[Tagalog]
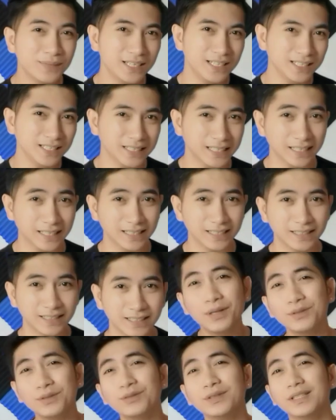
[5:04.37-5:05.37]
ang mahalaga,
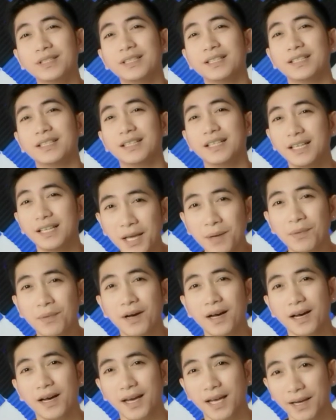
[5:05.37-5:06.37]
meron ka ng
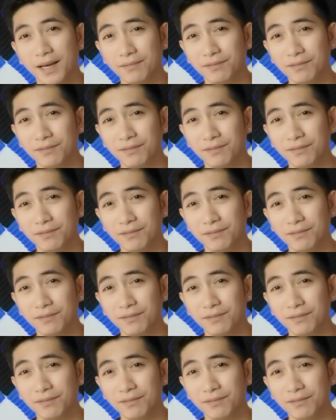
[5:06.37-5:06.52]
Yamaha